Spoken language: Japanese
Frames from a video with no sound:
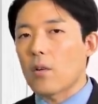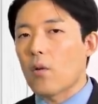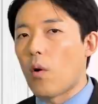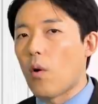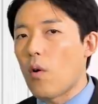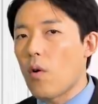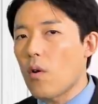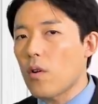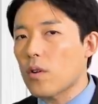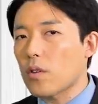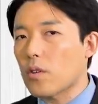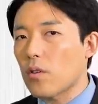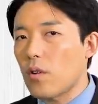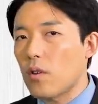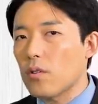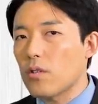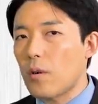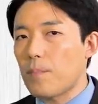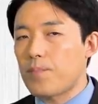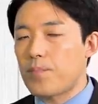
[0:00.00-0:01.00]
公
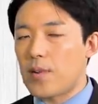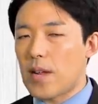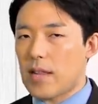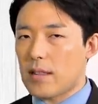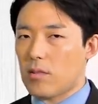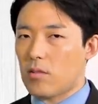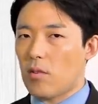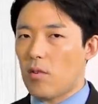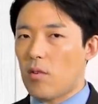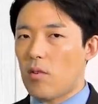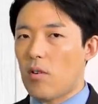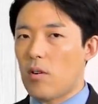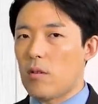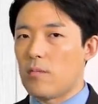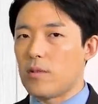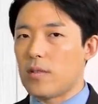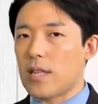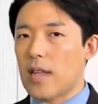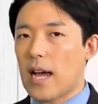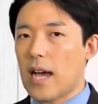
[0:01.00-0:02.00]
共の
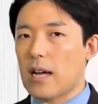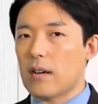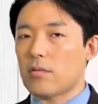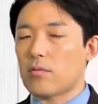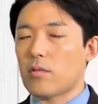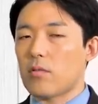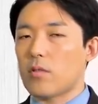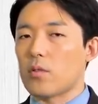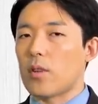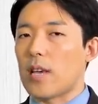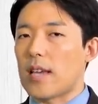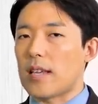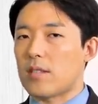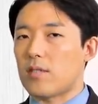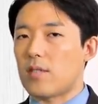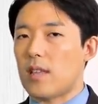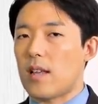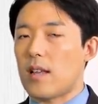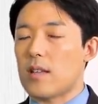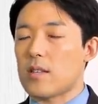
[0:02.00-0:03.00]
プラットフォームであるとこの
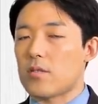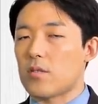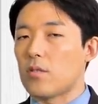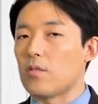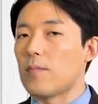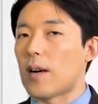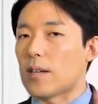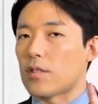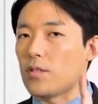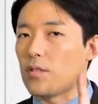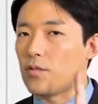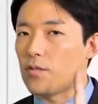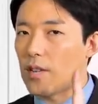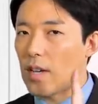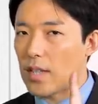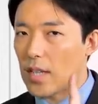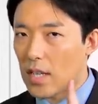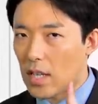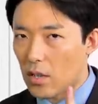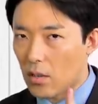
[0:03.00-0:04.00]
SNS をうまく運
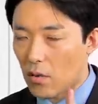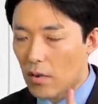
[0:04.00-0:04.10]
営できる